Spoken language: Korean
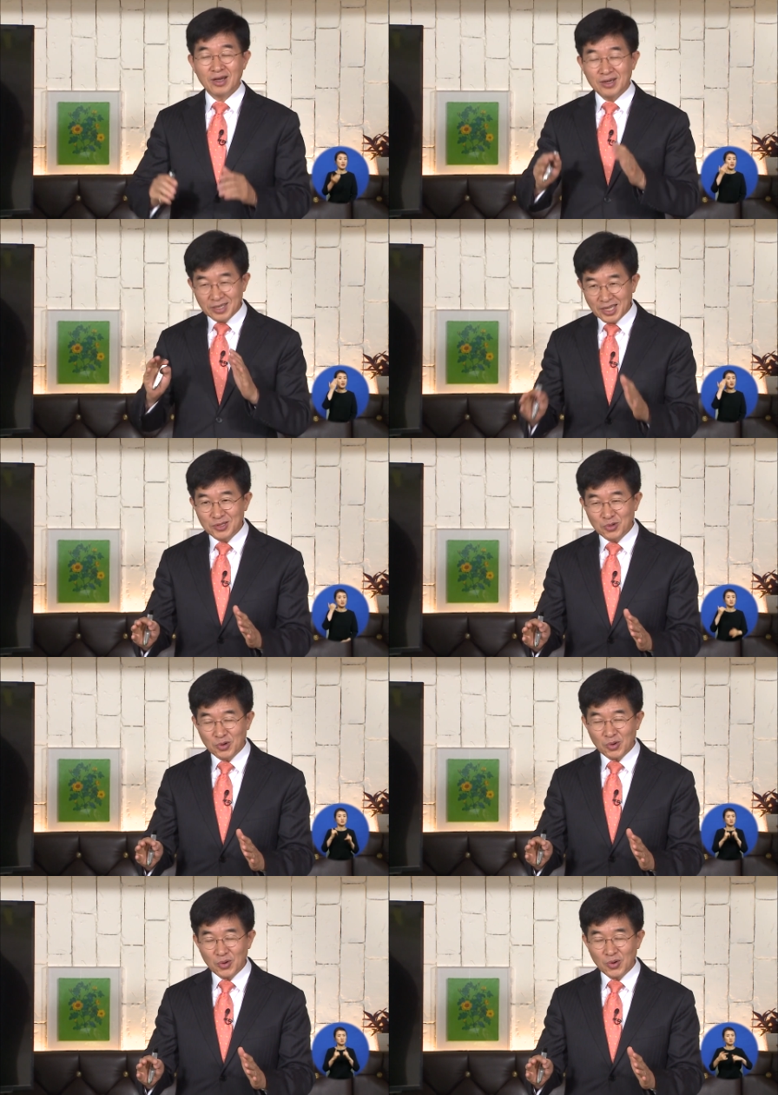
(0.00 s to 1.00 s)

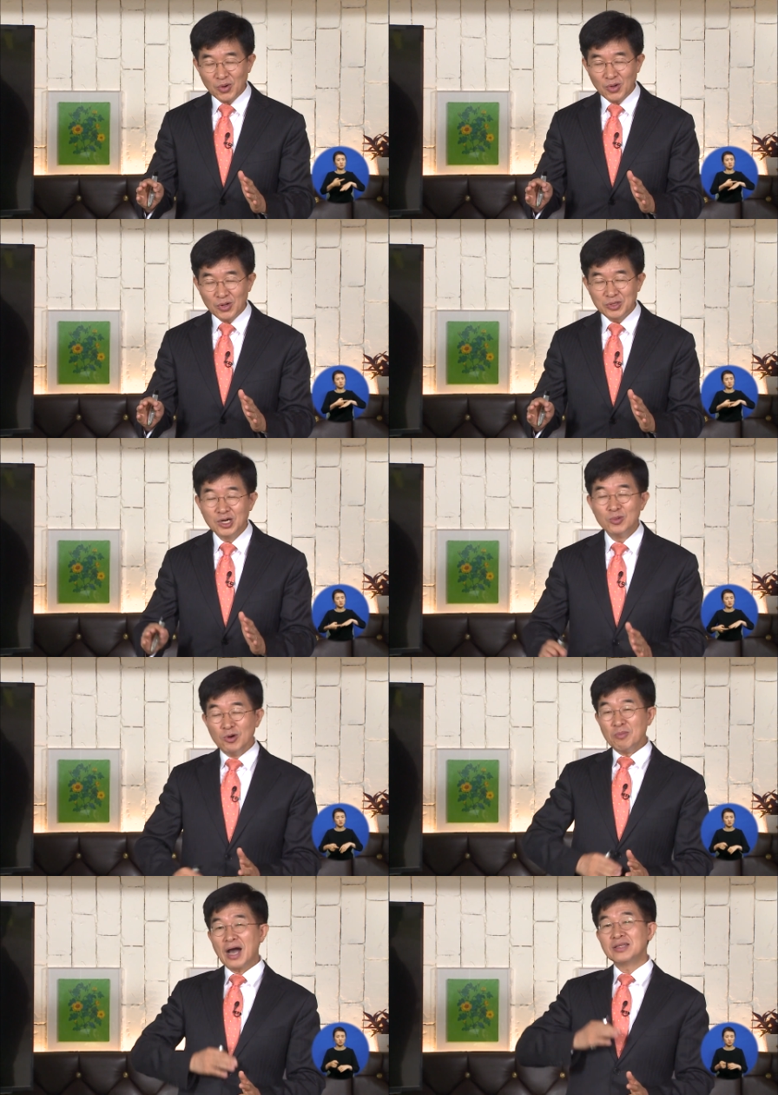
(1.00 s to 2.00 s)
그래도 너무
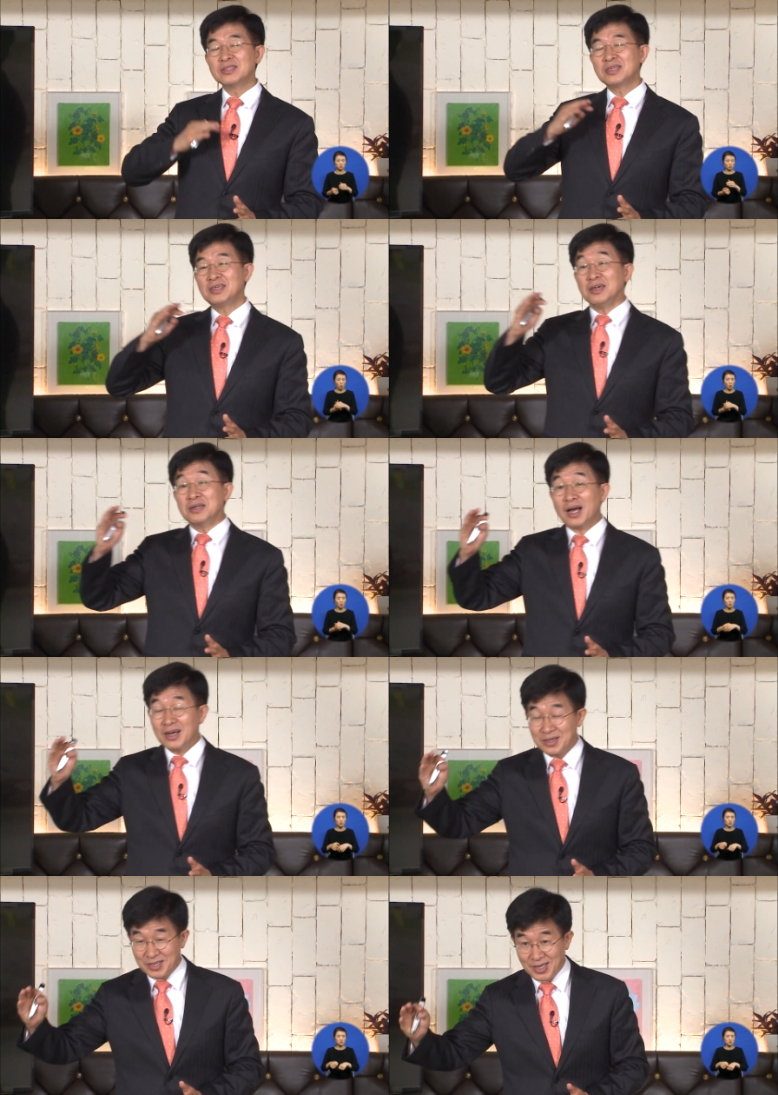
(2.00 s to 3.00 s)
많은 기여를
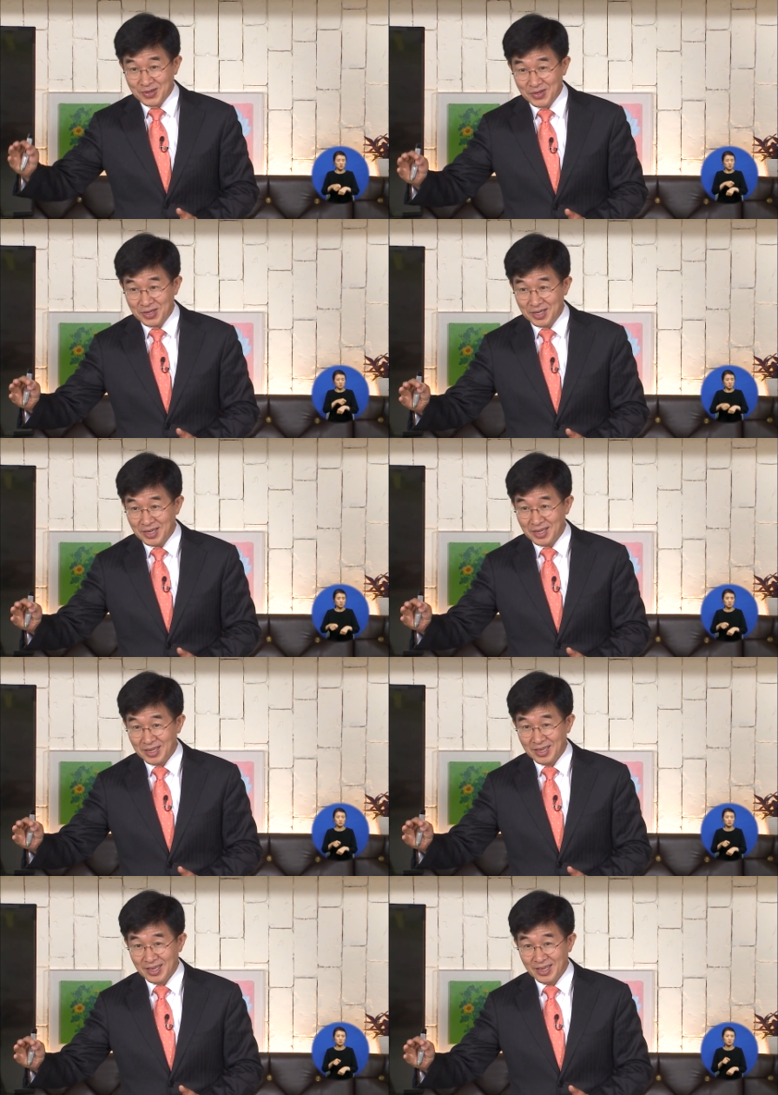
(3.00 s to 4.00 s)
한 거예요.
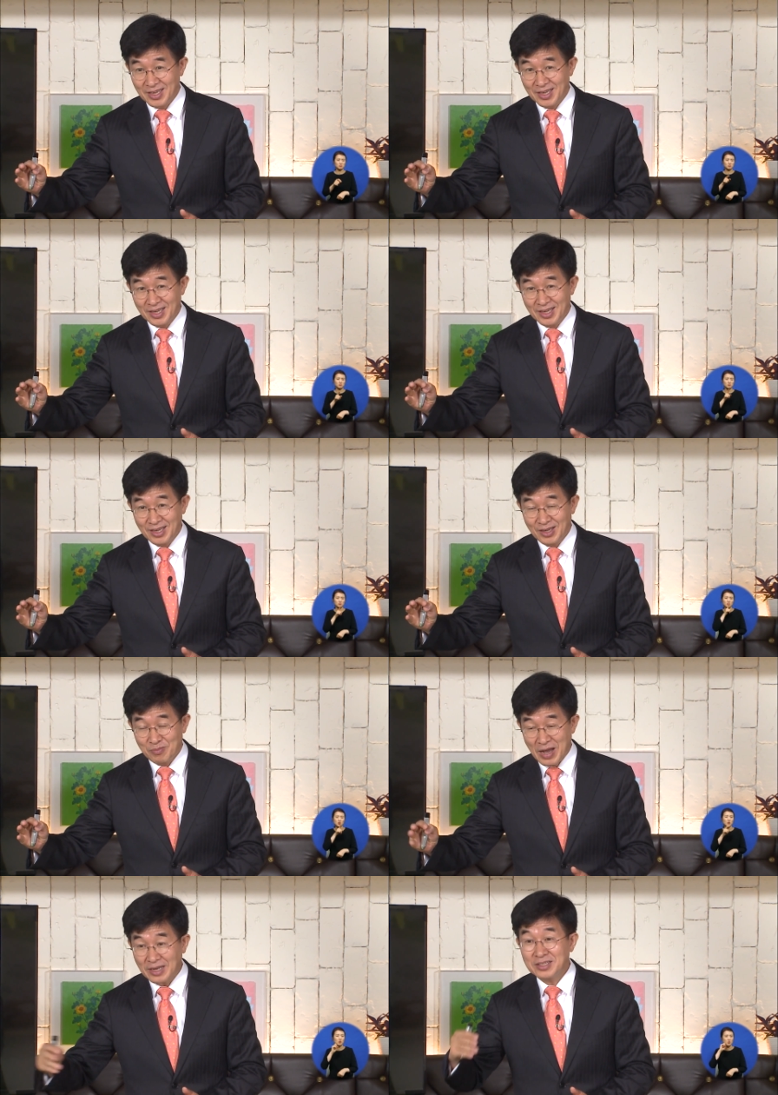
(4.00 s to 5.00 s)
네. 예.
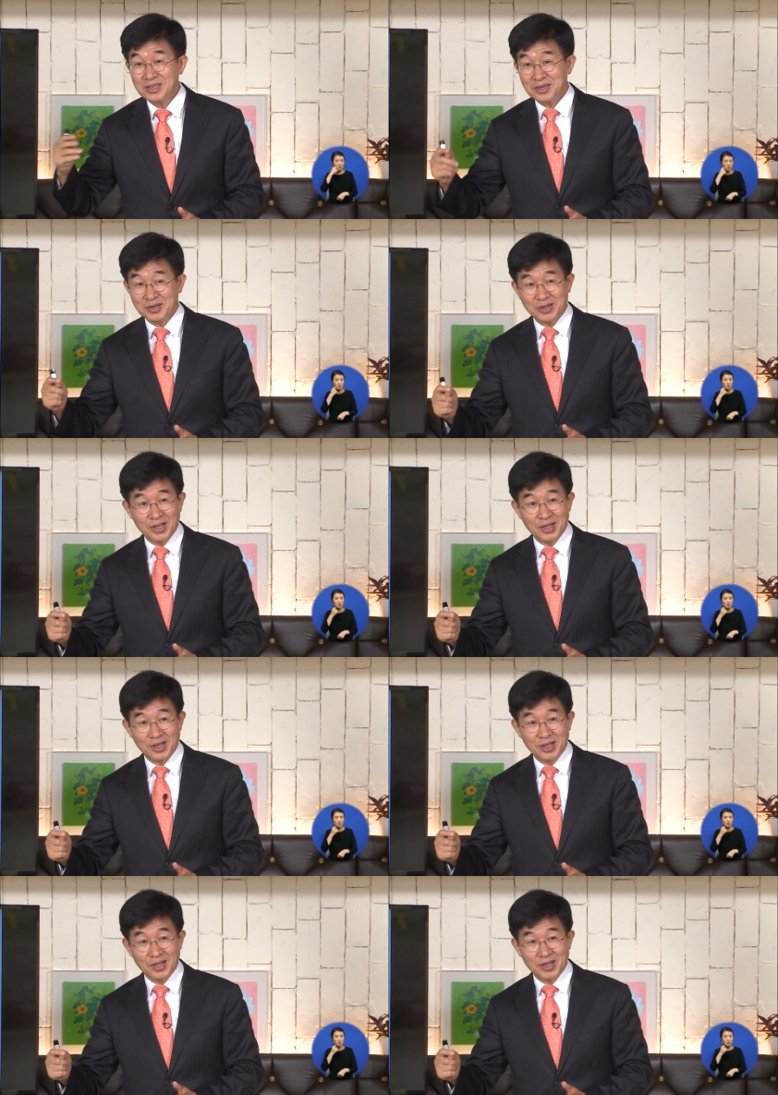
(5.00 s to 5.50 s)
많은 기여를.